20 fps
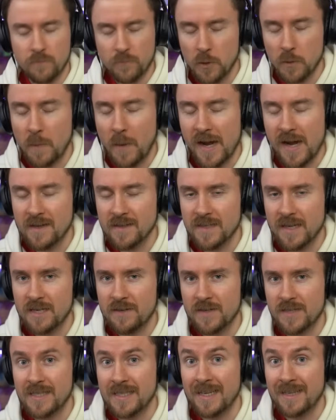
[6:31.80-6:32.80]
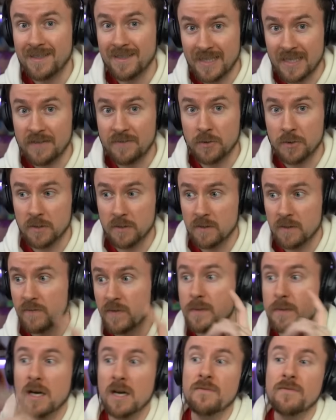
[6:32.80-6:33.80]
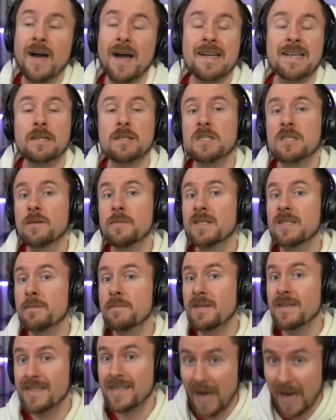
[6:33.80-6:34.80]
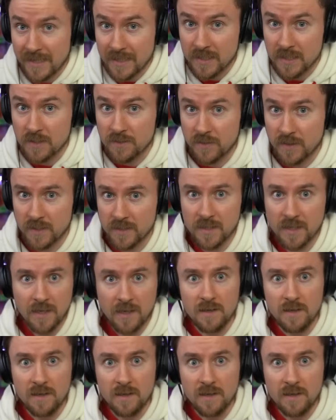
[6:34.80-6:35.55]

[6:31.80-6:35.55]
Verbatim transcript: von meiner Seite, was ich gern sehen würde. Wir machen weiter und zwar mit dem Medaillen-Event.